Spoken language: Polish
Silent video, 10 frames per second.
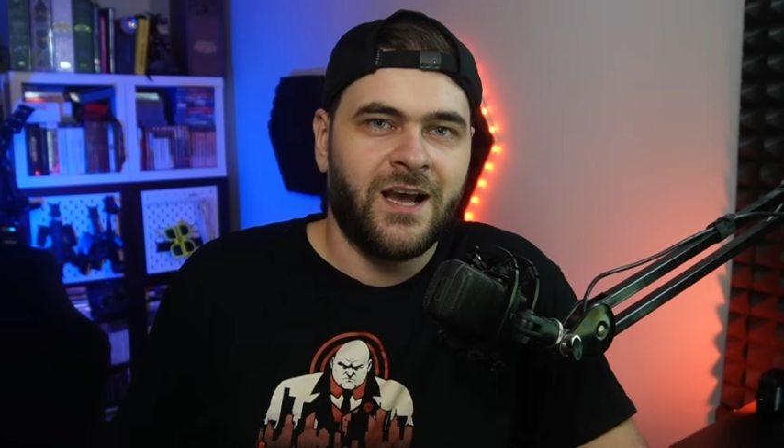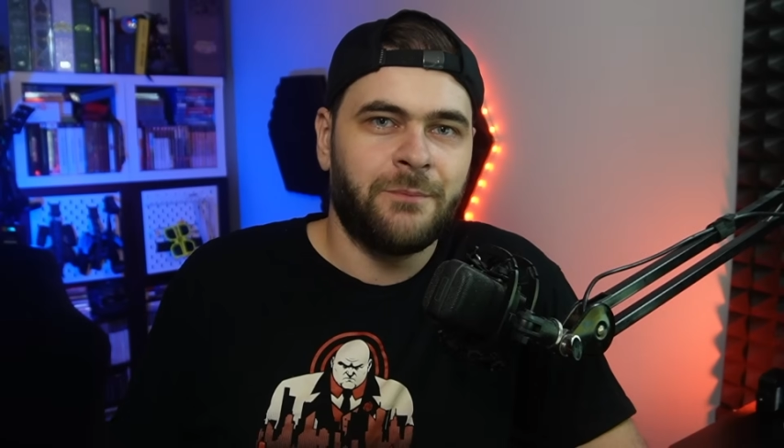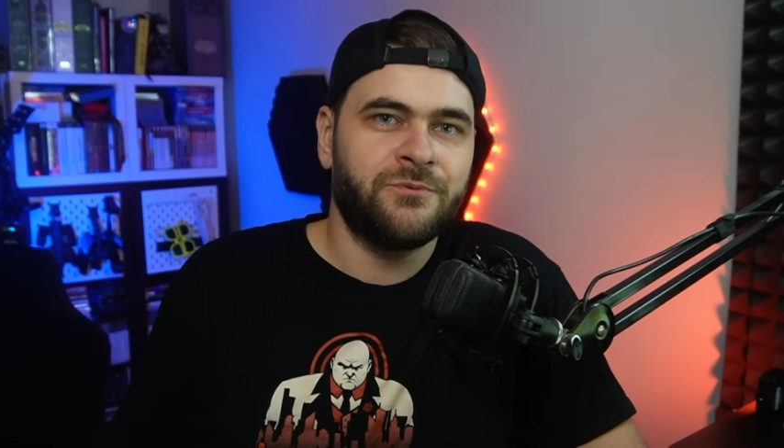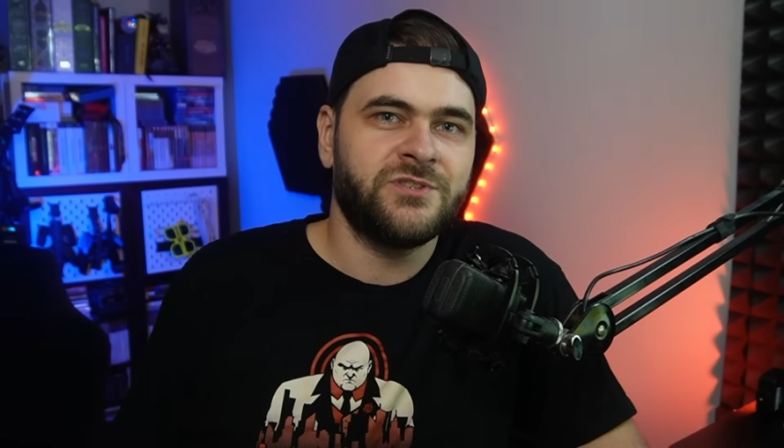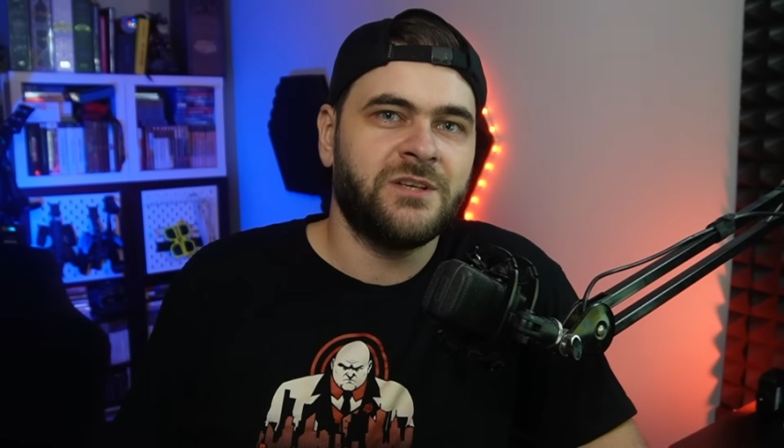a
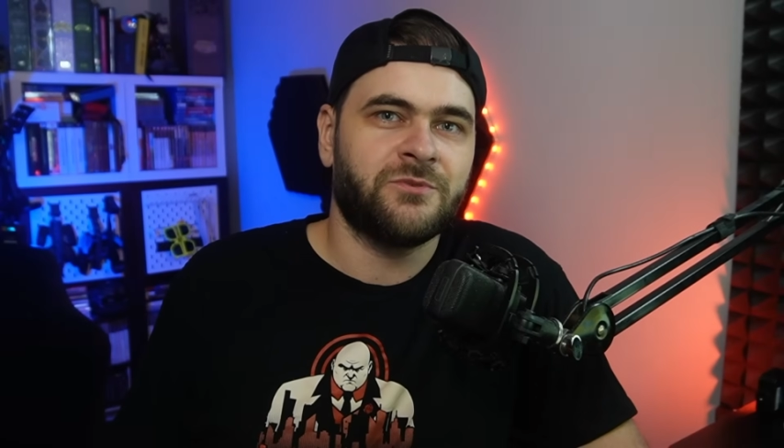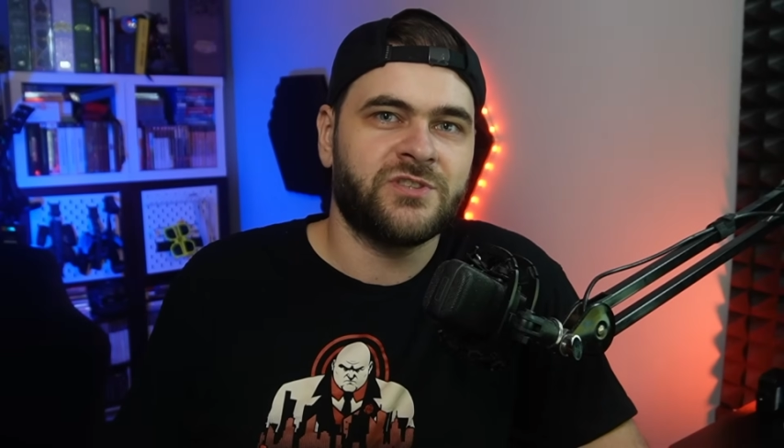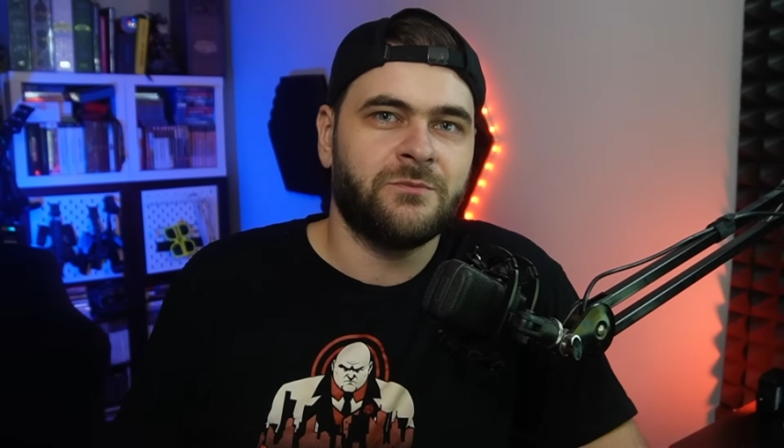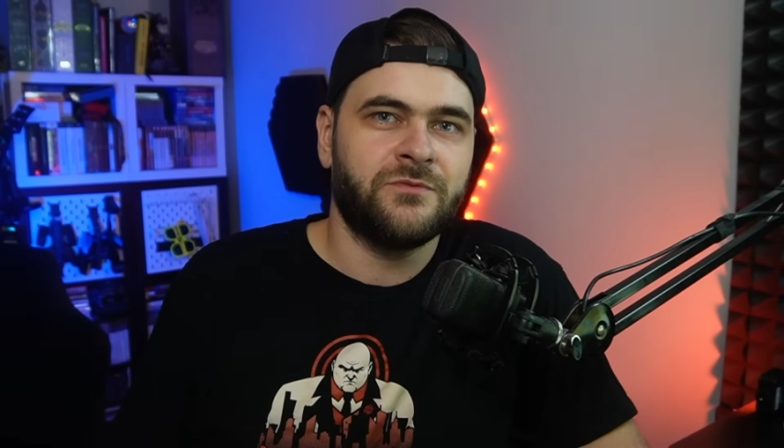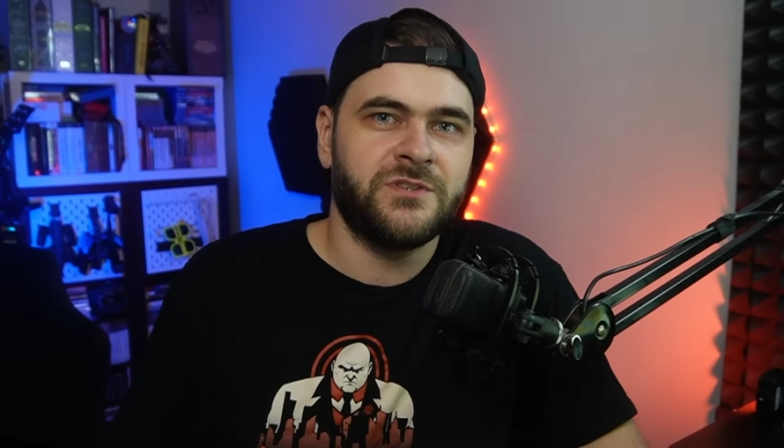później
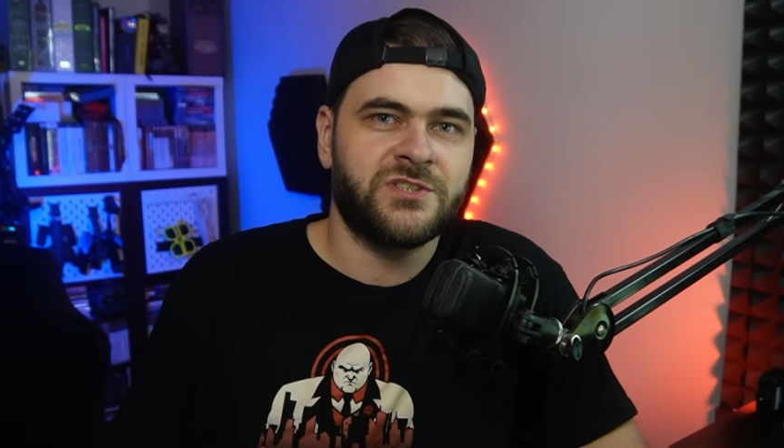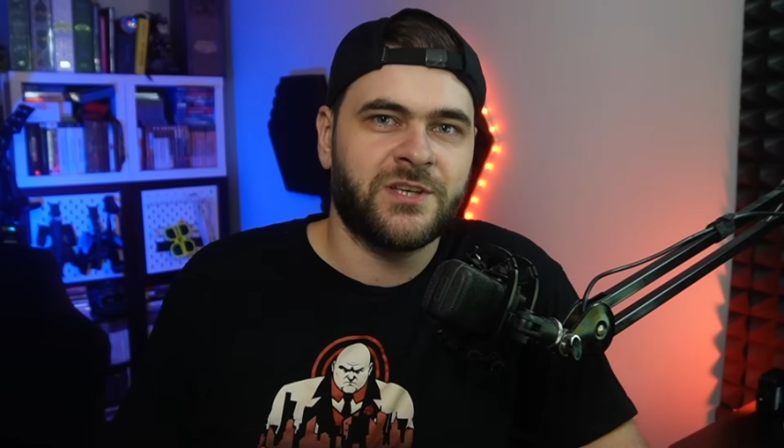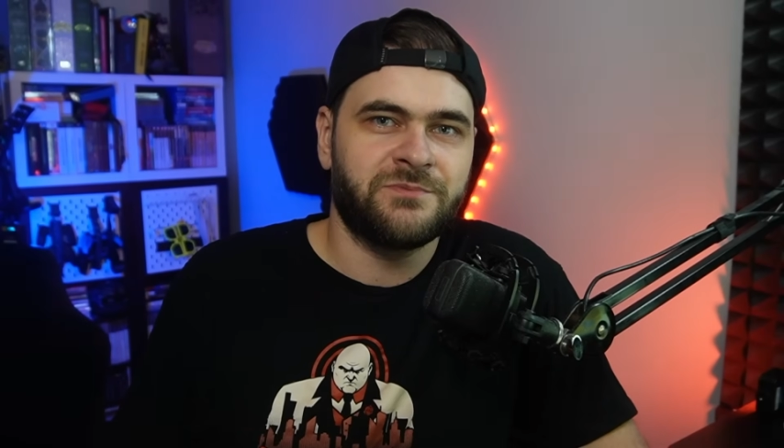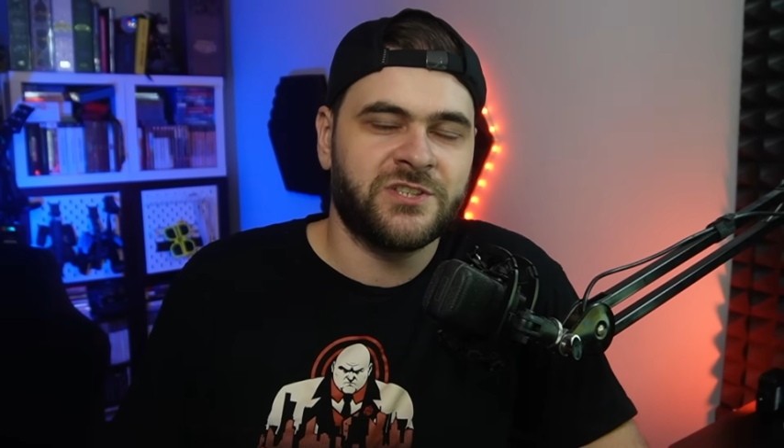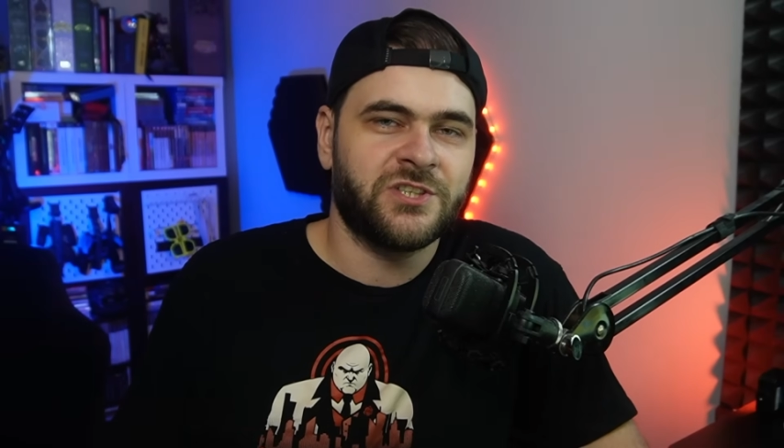można mówić,
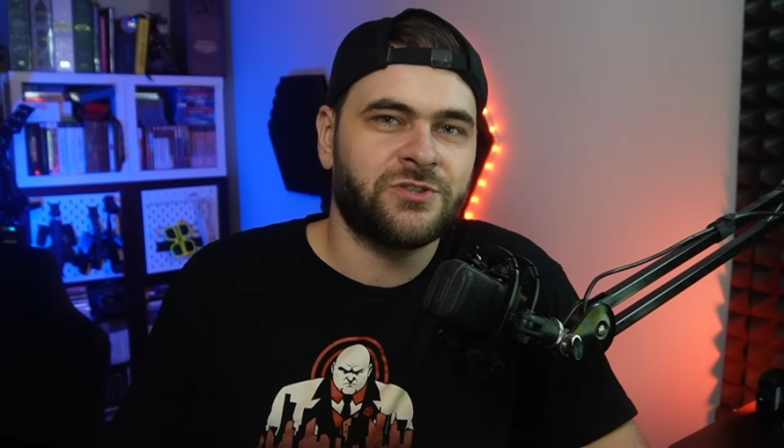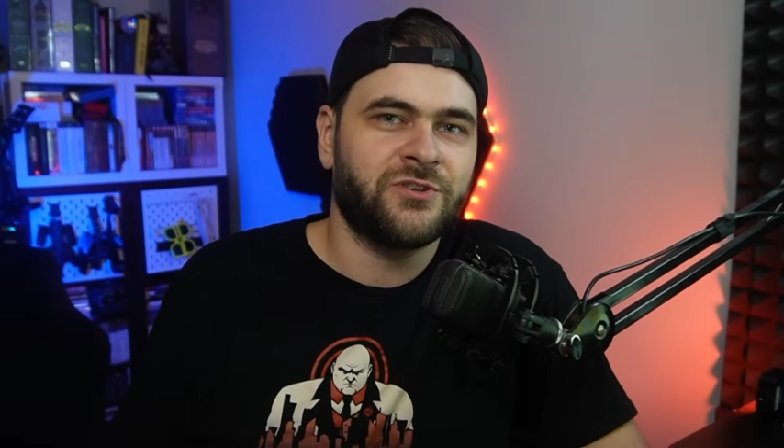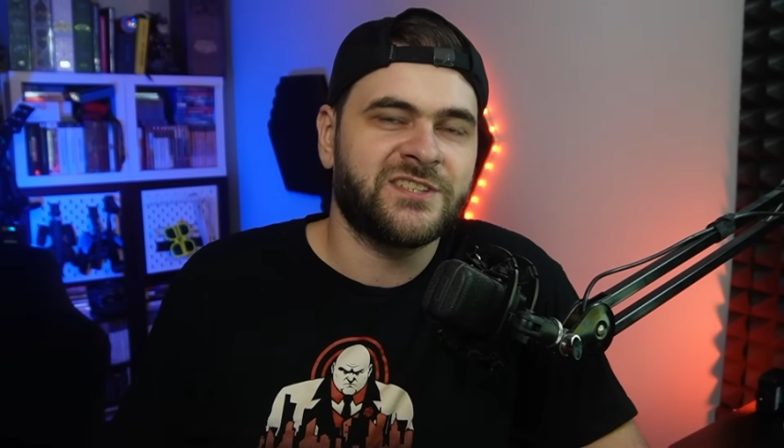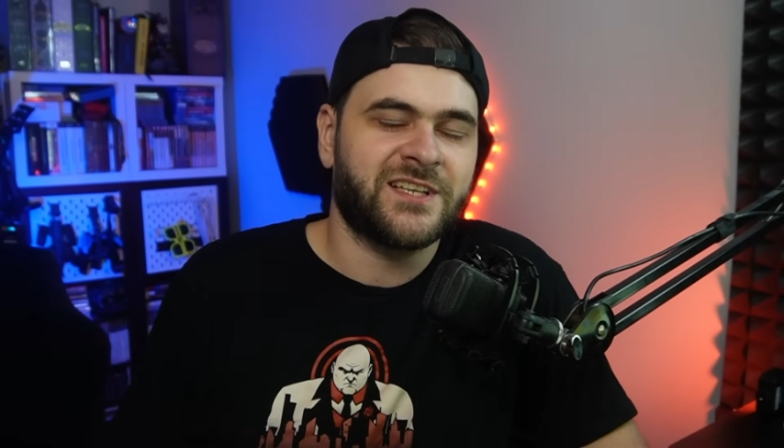że przecież to jest